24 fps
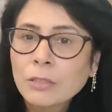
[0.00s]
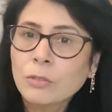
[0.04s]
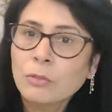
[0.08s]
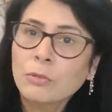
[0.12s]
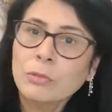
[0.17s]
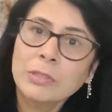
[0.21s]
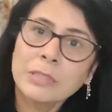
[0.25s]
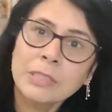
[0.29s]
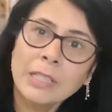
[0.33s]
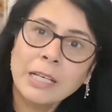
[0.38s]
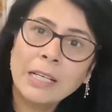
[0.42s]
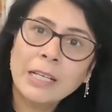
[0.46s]
तो
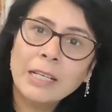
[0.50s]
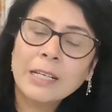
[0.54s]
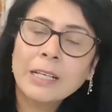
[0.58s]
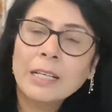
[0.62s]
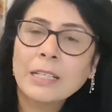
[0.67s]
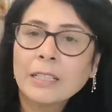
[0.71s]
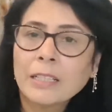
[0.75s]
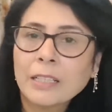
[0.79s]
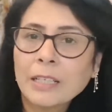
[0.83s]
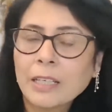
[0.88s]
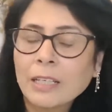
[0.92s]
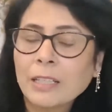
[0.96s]
उससे अलग
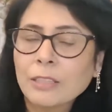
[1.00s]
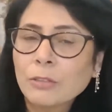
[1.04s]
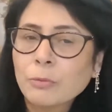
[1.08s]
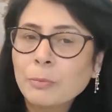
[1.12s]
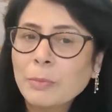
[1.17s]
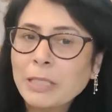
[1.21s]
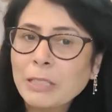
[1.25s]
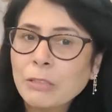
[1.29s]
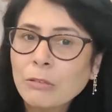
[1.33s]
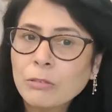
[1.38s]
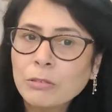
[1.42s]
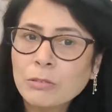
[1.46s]
हटके है तो
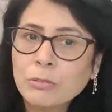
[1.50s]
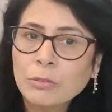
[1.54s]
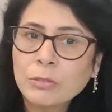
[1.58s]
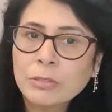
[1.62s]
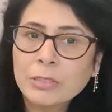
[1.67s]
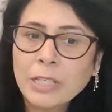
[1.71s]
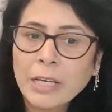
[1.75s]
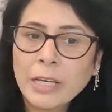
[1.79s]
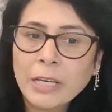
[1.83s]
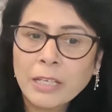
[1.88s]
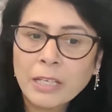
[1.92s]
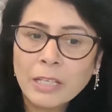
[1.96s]
मैंने कुछ
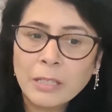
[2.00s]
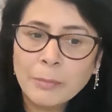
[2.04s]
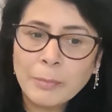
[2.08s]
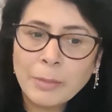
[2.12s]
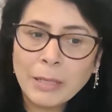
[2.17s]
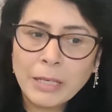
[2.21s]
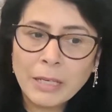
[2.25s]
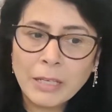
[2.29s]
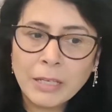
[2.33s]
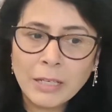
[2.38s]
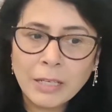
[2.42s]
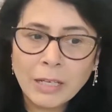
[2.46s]
सोचा है कि
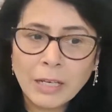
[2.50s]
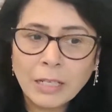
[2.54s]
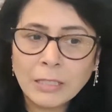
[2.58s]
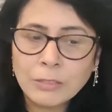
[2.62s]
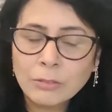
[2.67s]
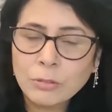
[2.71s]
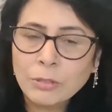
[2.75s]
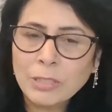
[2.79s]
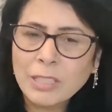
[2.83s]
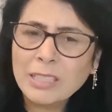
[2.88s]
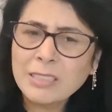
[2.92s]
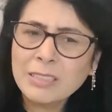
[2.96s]
मैं आज
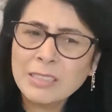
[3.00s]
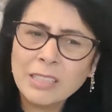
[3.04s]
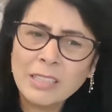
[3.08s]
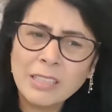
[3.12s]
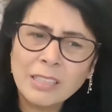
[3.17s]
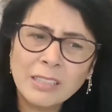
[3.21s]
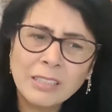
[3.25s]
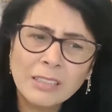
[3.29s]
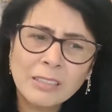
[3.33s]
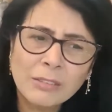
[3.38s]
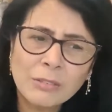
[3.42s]
थोड़ा सा